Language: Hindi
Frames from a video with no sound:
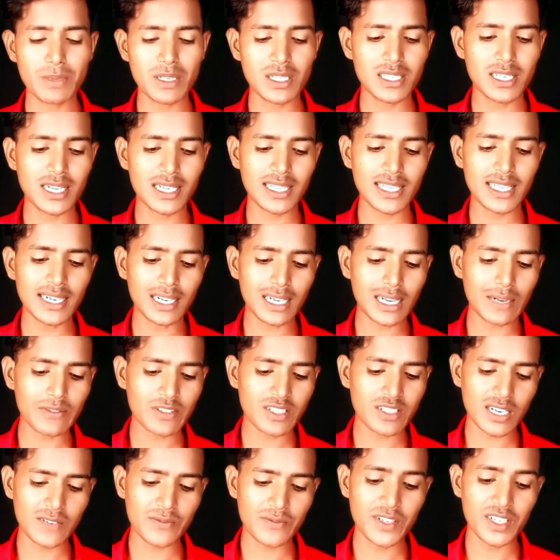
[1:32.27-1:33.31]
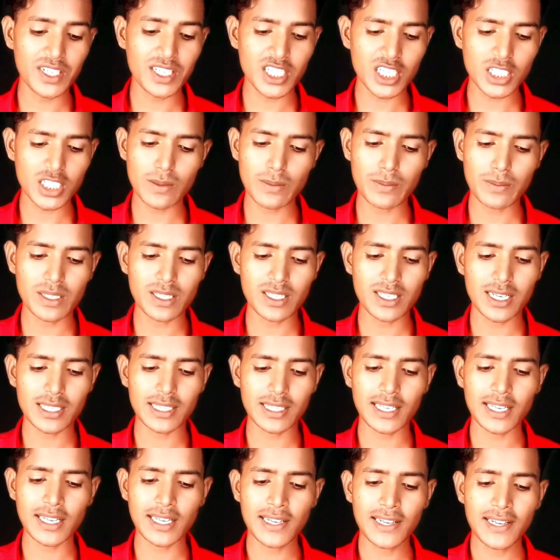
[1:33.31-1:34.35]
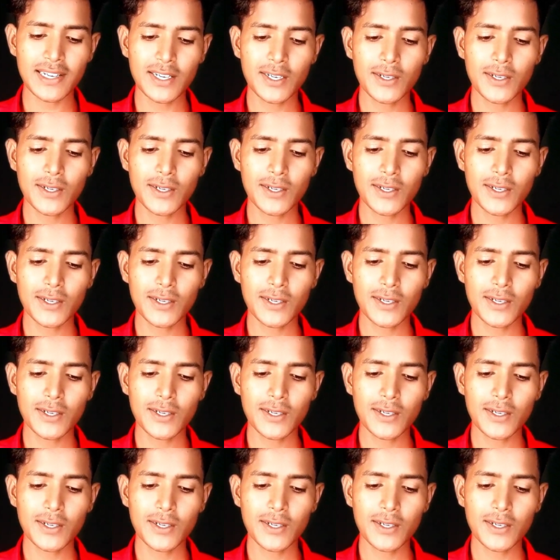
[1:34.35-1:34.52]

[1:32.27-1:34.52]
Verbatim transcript: मिल जाते हैं काफ़ी सारे फीचर्स भी मिल जाते हैं